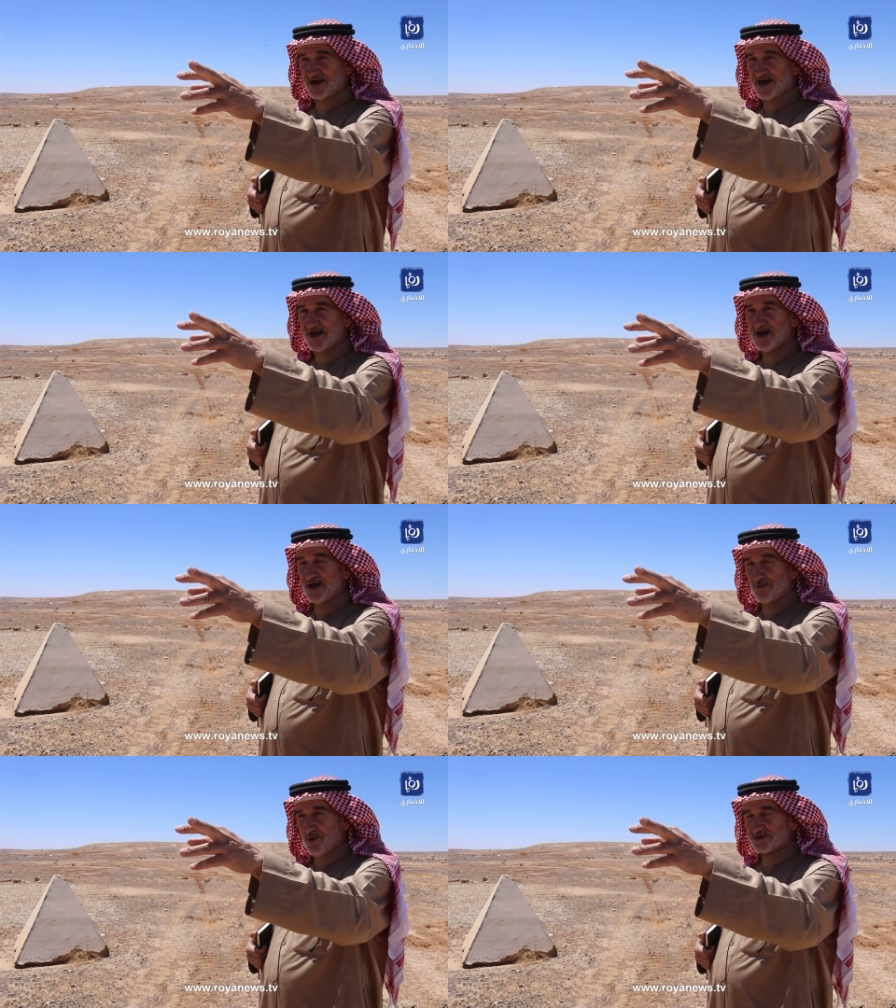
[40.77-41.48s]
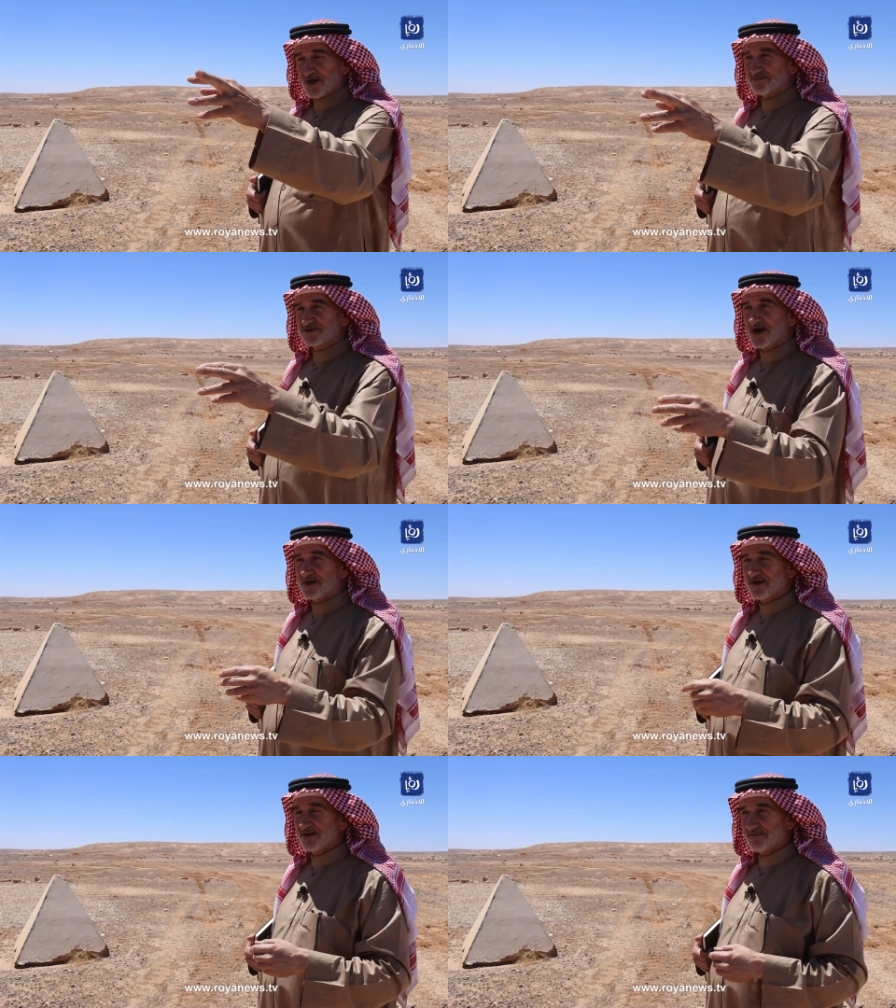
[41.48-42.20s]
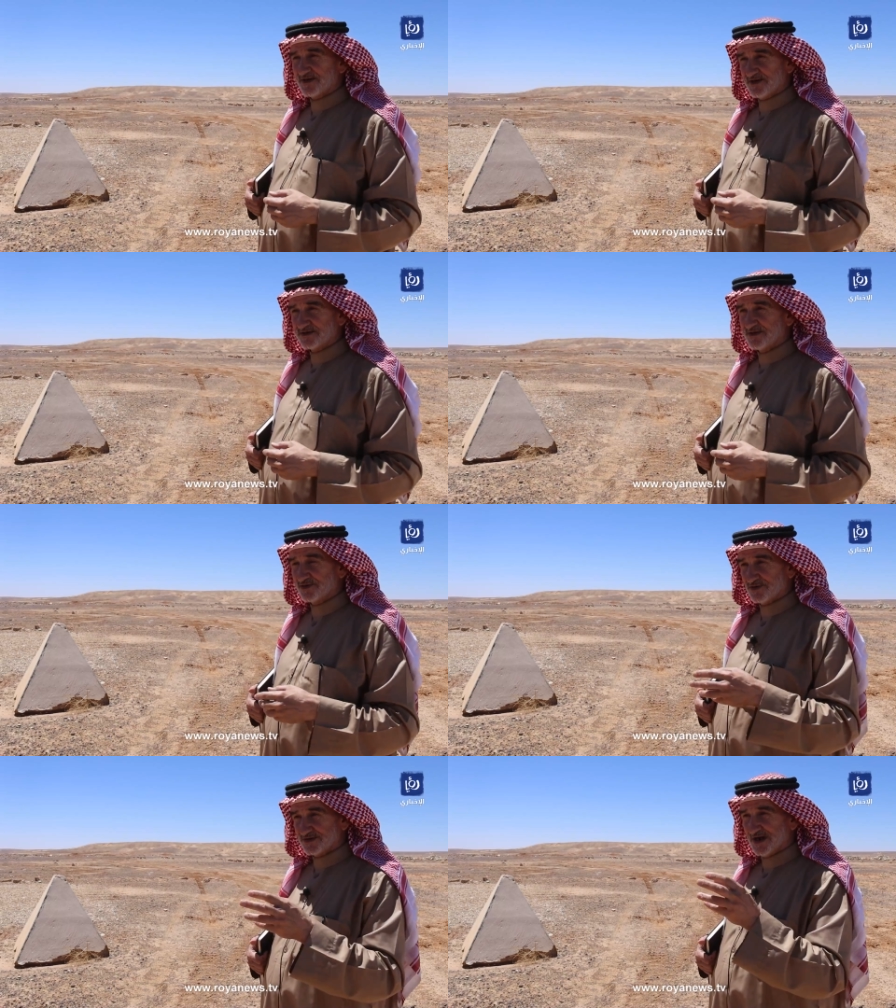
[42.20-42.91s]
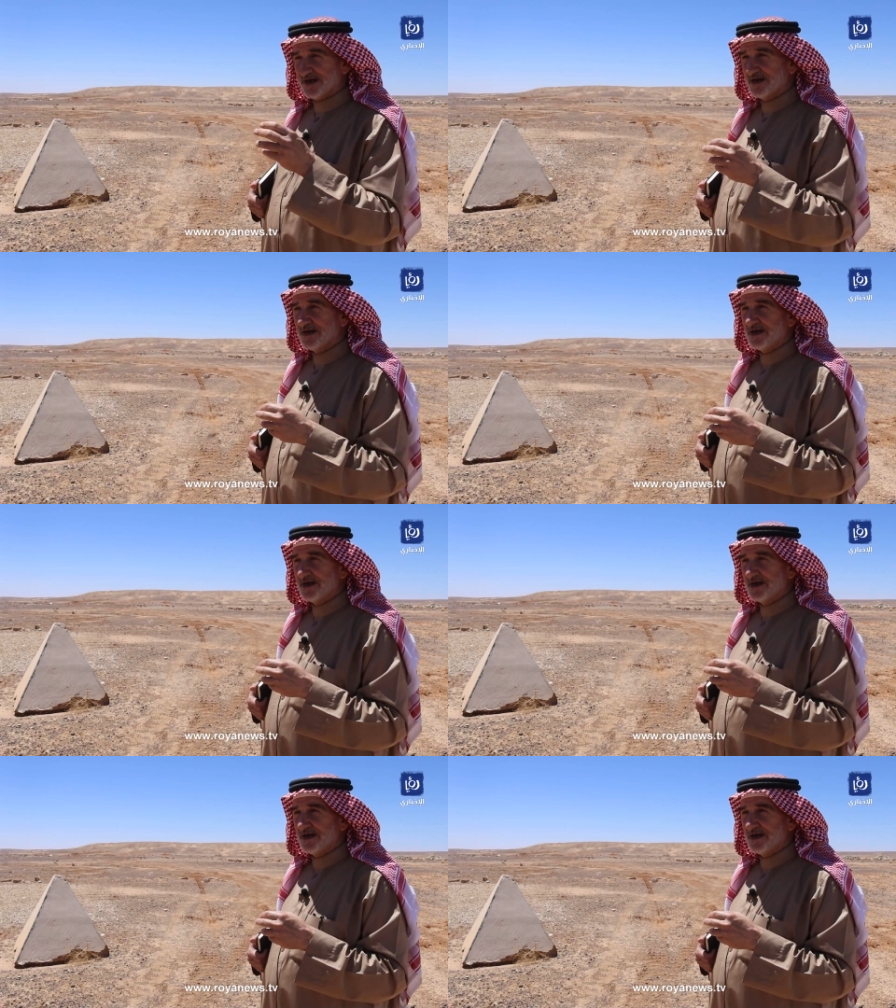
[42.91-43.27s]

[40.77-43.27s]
على بعد امتار من عندنا من هنا